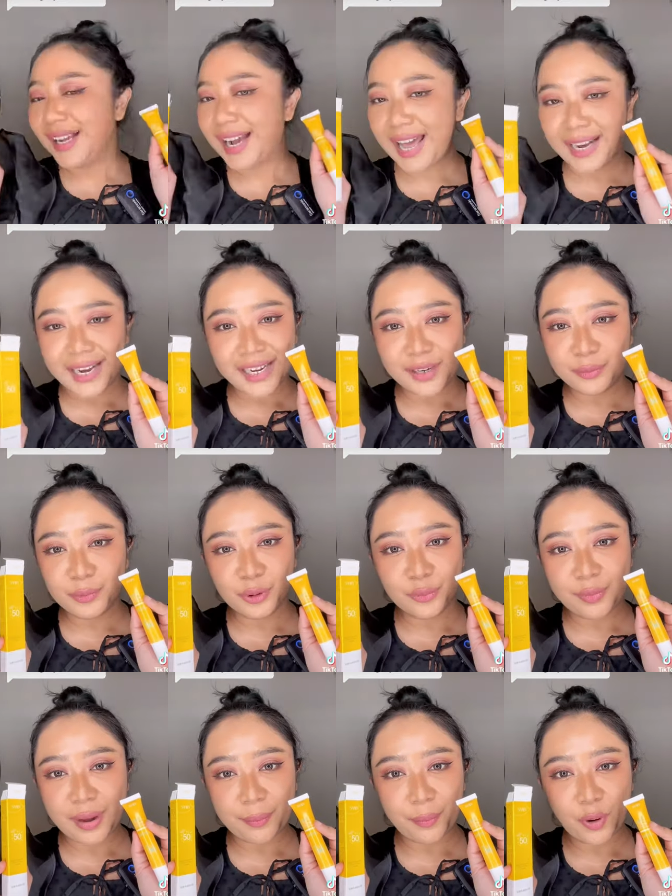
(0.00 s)
Karena ini
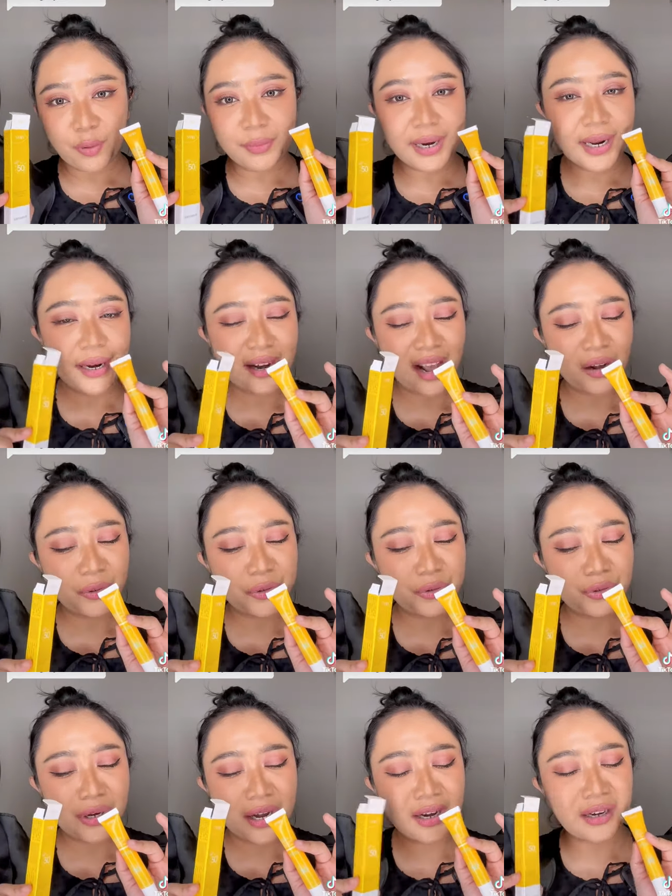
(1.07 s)
belum BPOM dan aku
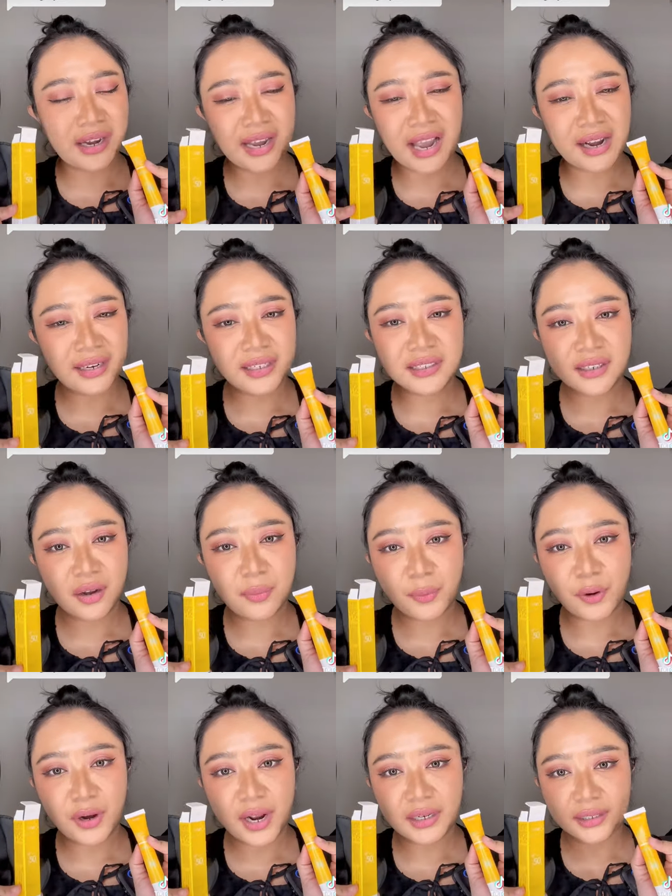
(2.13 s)
juga nggak yakin sama
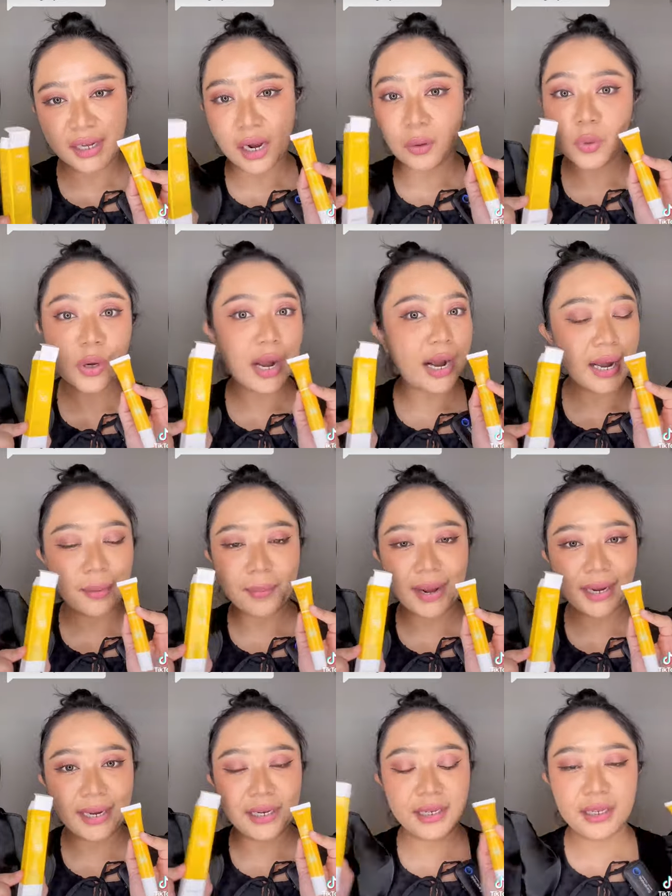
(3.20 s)
produknya, aku nggak akan
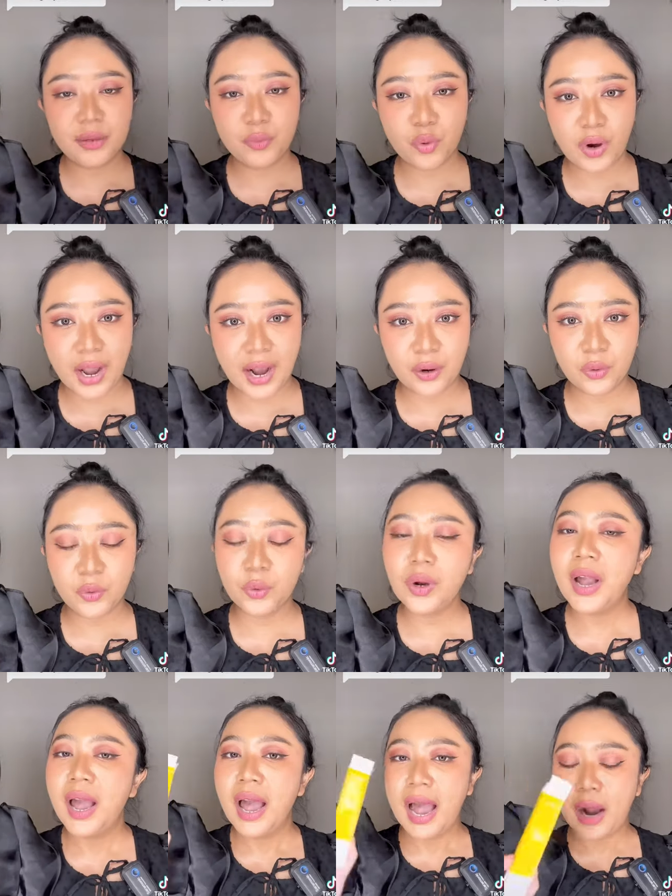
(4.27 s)
pakai ini di muka aku.
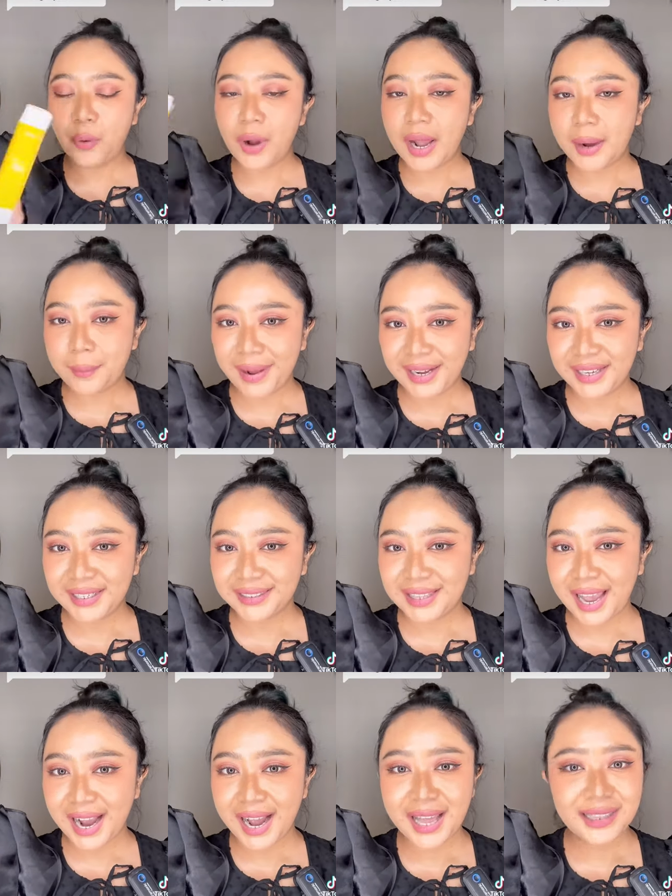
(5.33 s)
Aku akan pakai di
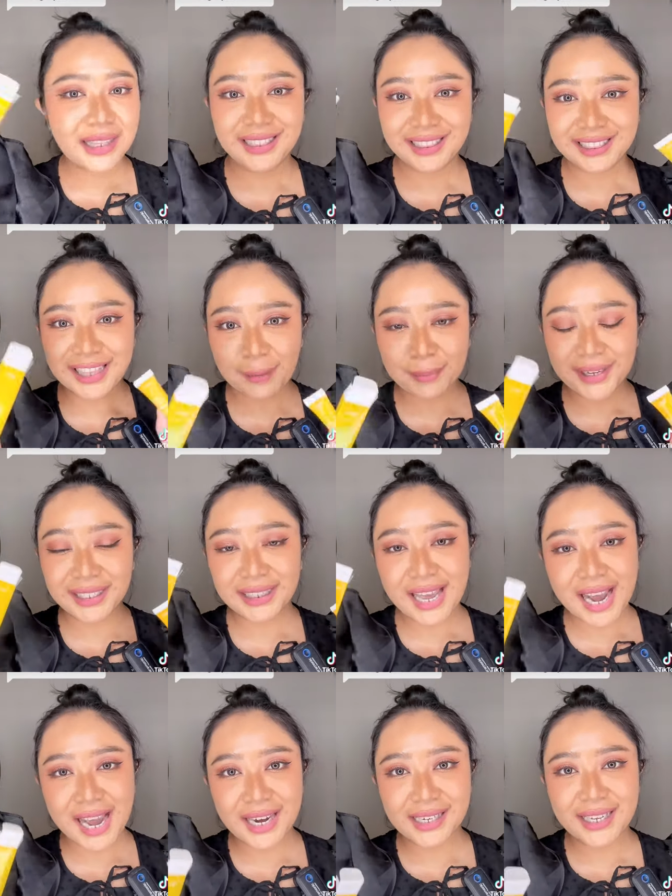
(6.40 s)
tangan, tapi
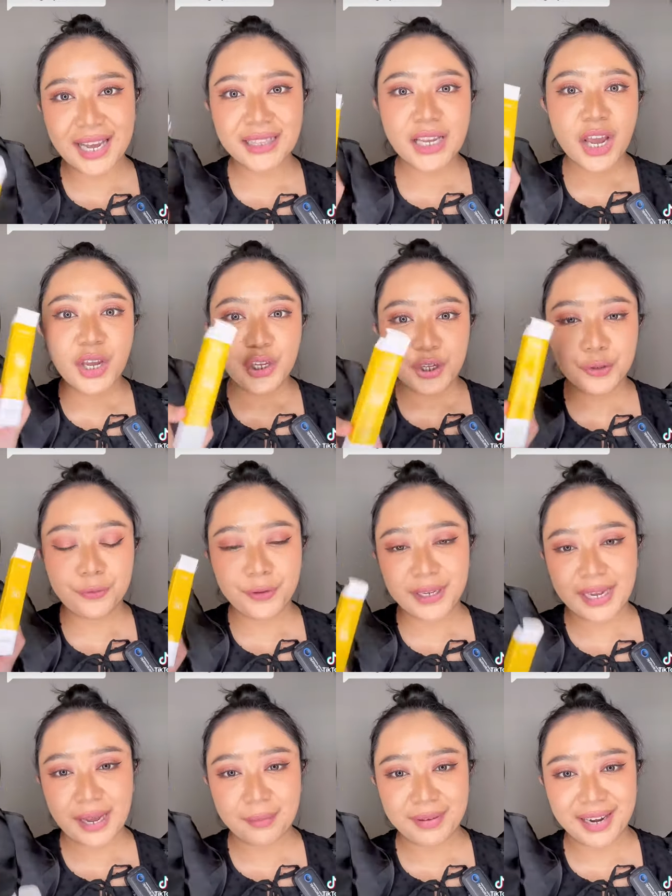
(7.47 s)
kita akan lihat UV
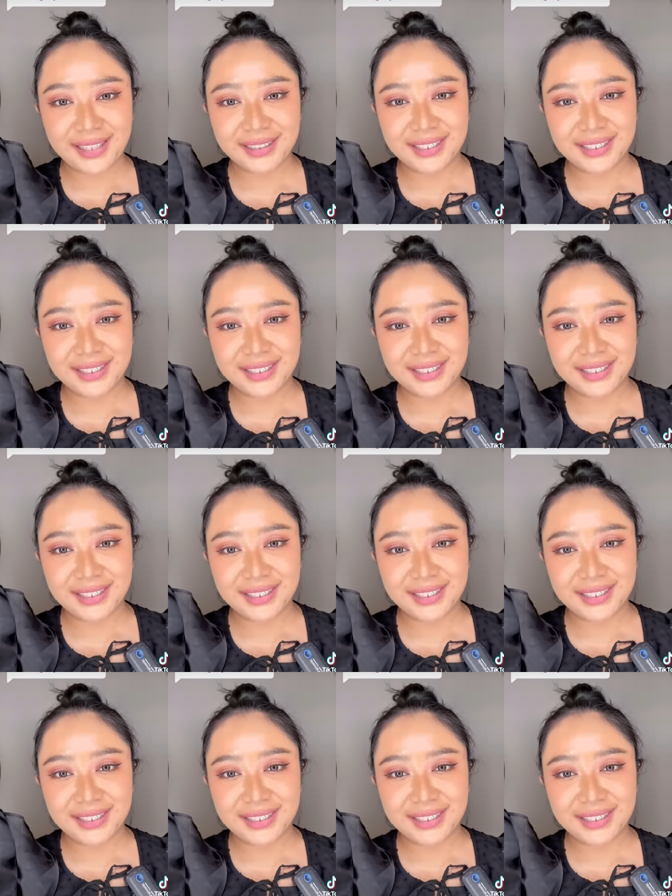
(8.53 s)
camera